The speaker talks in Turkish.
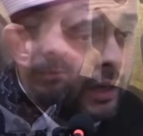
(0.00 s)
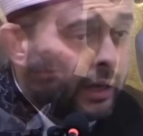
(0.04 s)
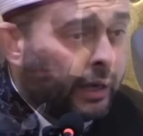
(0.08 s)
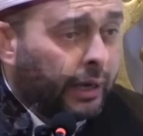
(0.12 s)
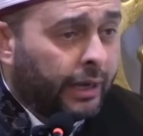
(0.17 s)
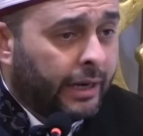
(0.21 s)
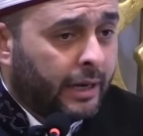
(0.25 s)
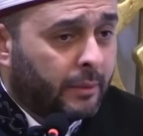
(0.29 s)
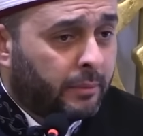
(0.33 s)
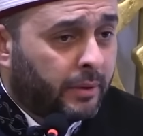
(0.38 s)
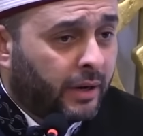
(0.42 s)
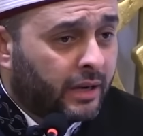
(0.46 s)

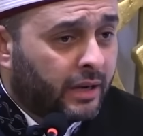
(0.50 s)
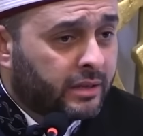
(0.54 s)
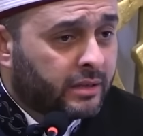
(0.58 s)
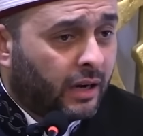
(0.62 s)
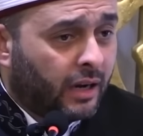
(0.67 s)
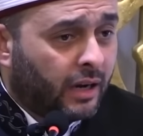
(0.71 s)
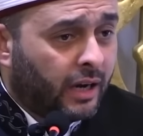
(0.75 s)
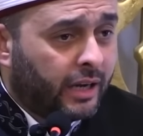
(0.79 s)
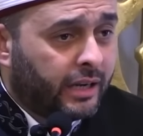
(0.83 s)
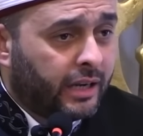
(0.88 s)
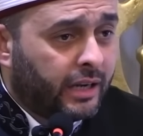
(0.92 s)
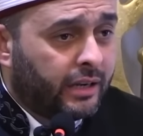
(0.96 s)
Hele bazı
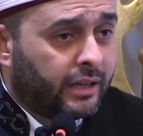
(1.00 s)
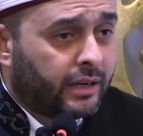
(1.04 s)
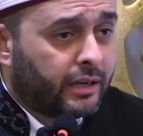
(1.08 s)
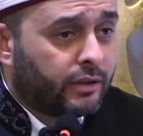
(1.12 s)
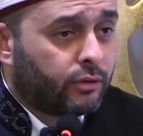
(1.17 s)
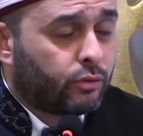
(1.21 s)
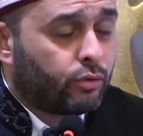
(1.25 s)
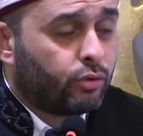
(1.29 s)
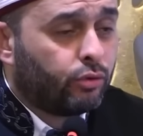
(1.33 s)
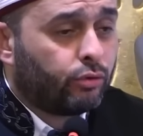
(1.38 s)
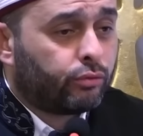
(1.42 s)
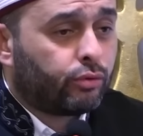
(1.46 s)

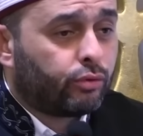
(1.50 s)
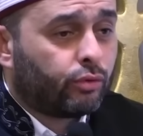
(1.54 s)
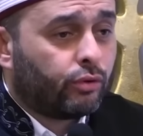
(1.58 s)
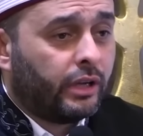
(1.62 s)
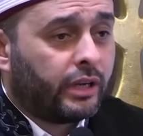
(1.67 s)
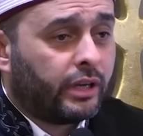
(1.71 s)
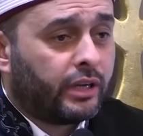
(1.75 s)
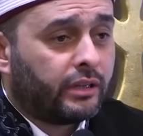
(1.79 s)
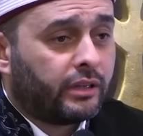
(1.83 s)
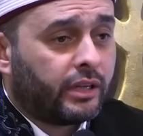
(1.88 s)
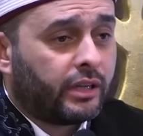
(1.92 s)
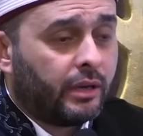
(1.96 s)
ailelerin
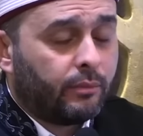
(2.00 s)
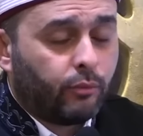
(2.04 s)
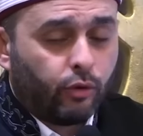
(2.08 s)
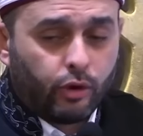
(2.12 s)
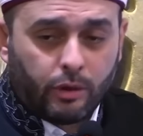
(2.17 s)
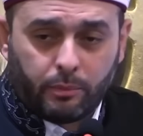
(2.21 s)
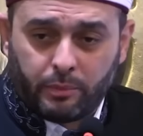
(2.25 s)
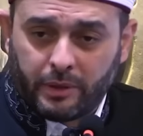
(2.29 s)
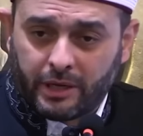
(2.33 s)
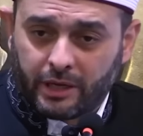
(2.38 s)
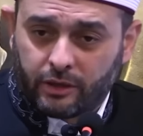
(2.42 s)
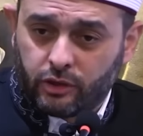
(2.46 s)
kültürlerinde
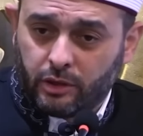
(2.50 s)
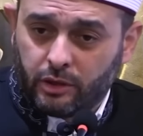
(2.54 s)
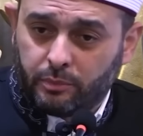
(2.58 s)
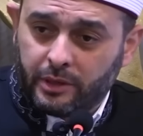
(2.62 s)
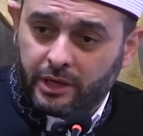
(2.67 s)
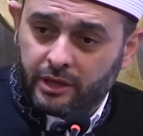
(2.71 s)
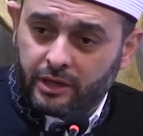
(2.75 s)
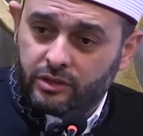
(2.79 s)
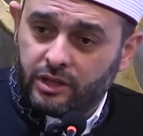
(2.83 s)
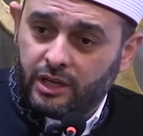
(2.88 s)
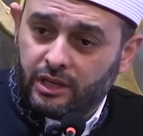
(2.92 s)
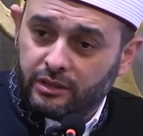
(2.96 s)
böyle parça
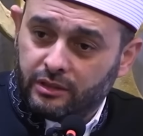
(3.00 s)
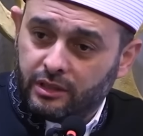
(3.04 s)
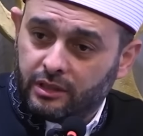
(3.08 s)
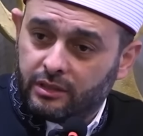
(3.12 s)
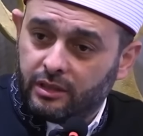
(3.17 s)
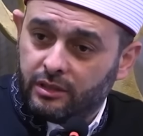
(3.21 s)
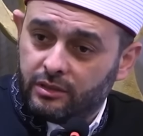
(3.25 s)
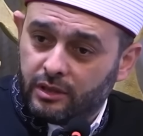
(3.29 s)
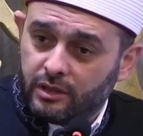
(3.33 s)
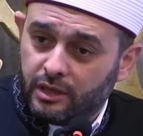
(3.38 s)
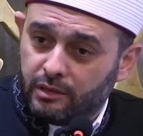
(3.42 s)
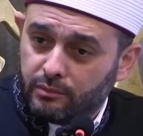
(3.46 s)
parça
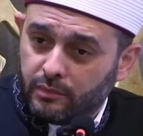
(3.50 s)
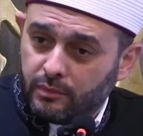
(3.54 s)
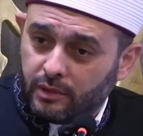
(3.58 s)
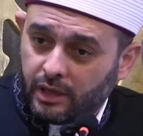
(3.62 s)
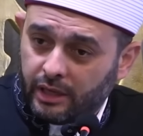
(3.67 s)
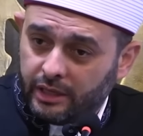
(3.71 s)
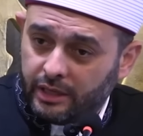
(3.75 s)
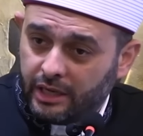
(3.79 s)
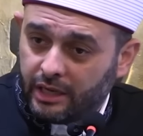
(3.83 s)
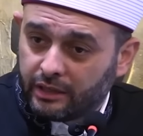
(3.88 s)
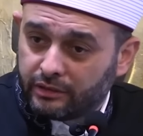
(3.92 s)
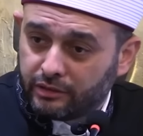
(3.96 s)
anlatacağım
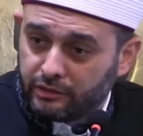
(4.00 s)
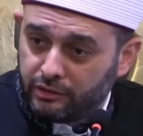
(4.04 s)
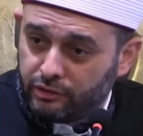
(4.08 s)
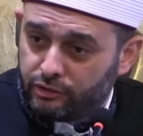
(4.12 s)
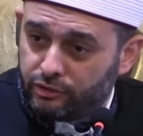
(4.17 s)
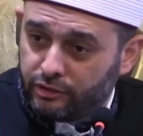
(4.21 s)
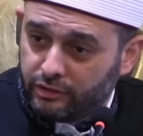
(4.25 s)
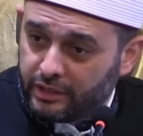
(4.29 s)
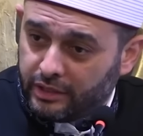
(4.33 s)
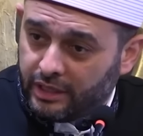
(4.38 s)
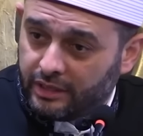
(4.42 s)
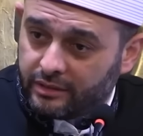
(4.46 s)
hayatın
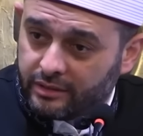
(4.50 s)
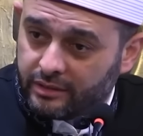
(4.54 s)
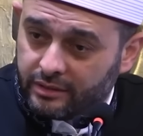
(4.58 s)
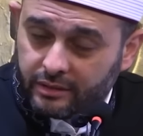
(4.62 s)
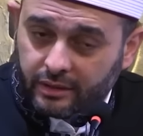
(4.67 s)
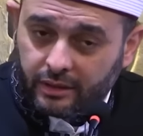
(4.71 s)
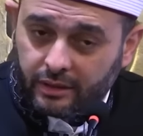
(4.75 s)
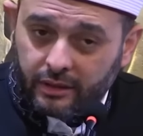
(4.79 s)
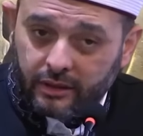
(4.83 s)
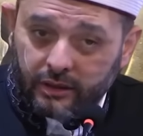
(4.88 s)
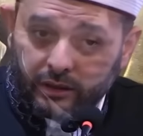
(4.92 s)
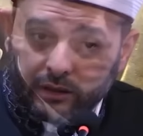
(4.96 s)
içinden
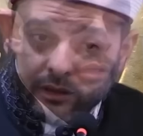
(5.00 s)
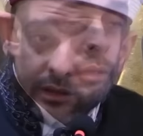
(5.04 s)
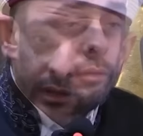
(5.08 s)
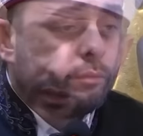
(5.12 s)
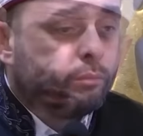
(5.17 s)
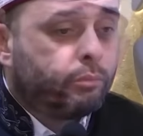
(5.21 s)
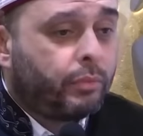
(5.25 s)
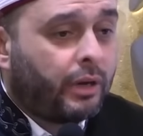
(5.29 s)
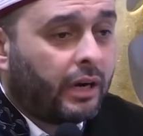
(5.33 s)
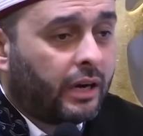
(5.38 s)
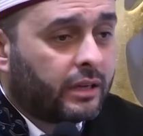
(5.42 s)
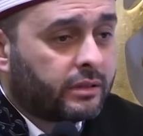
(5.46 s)
size.
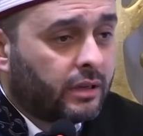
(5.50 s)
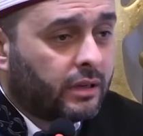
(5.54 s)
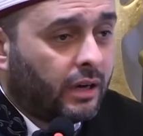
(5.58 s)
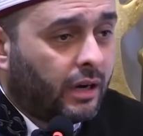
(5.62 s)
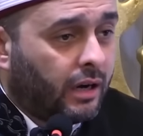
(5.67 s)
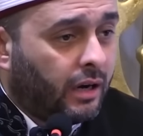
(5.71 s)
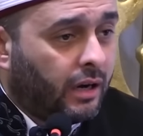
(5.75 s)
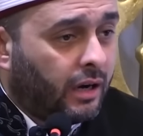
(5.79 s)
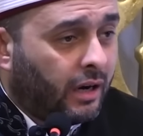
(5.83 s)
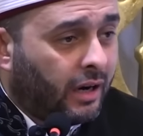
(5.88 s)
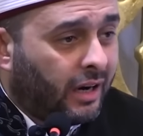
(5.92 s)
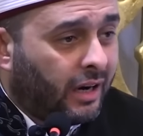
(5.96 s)
Bazı
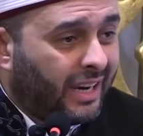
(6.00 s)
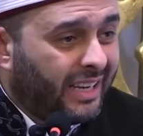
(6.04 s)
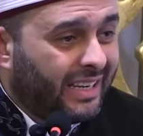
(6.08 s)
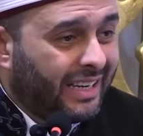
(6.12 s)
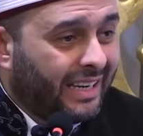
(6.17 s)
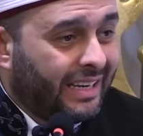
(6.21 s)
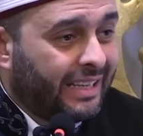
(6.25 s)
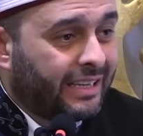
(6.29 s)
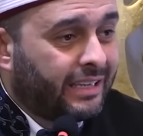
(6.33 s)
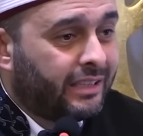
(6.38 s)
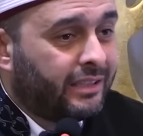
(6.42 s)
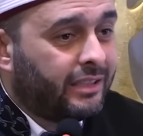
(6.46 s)

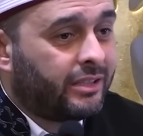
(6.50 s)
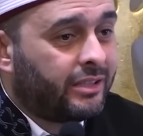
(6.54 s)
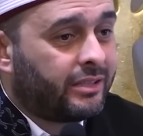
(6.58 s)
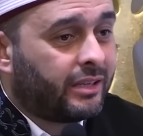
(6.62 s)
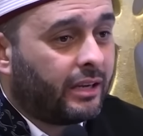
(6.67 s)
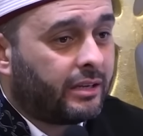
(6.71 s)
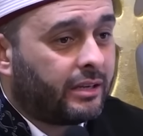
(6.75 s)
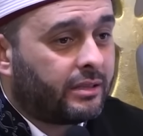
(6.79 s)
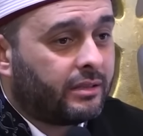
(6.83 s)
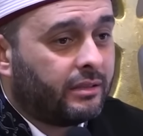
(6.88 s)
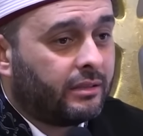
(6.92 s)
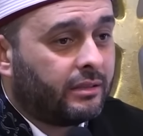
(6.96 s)
ailelerin
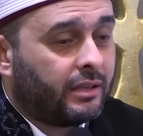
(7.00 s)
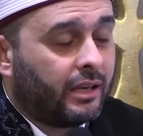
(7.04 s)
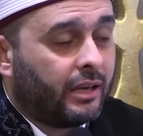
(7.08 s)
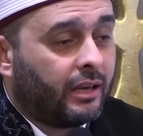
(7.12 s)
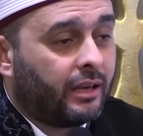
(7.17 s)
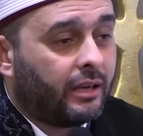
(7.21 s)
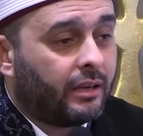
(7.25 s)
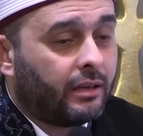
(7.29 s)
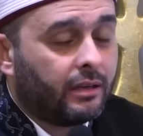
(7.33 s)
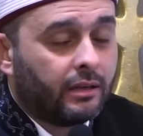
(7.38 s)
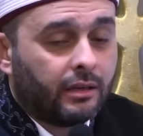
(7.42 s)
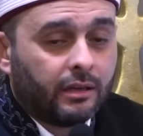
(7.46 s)

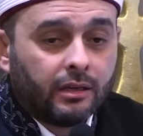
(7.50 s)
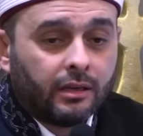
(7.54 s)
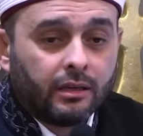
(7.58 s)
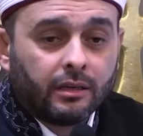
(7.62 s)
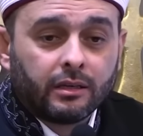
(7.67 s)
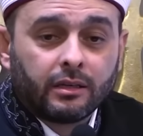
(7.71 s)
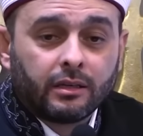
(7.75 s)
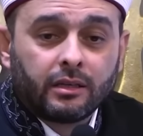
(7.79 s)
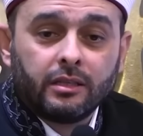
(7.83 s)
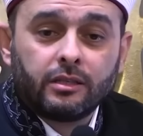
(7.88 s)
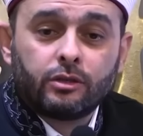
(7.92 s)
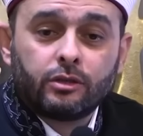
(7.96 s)
içerisinde
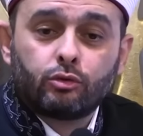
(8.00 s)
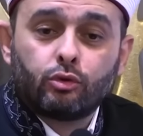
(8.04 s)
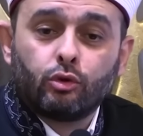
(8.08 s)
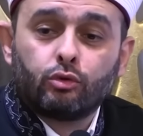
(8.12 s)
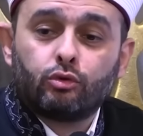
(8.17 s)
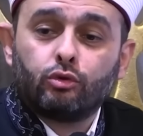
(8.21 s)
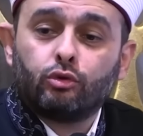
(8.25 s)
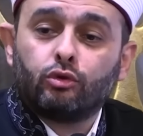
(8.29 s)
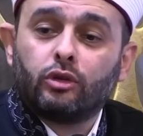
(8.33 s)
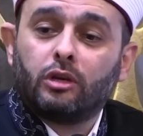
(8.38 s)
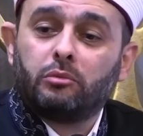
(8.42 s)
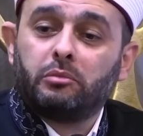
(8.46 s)
kız
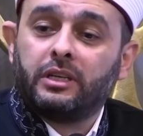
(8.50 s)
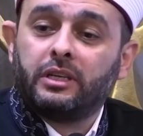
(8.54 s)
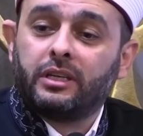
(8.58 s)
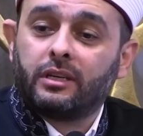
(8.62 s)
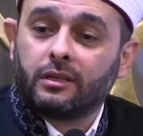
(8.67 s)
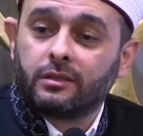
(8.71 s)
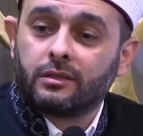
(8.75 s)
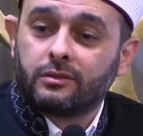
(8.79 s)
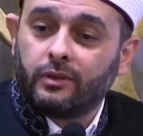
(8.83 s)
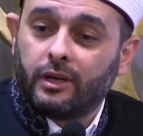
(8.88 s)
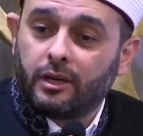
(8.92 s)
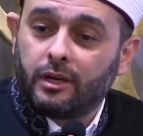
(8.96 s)
çocuğuna
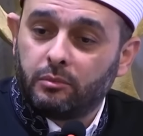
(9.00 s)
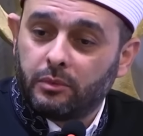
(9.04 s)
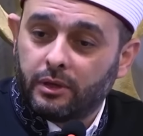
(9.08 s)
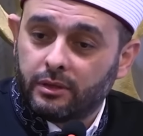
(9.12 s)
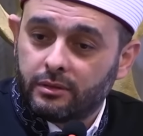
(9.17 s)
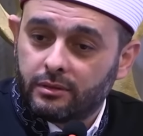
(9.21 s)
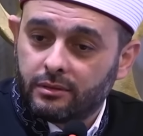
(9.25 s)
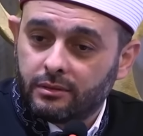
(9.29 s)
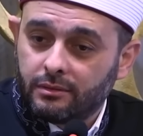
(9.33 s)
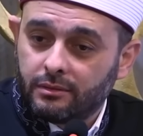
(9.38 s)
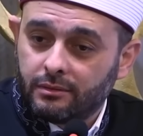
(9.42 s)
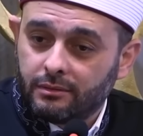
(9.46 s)
miras
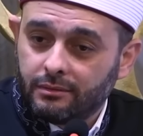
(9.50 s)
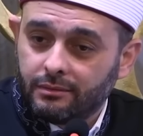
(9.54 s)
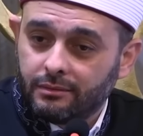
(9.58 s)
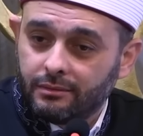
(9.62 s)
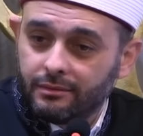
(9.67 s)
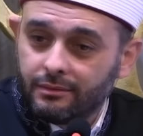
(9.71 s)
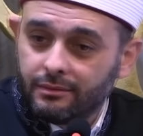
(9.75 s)
vermez.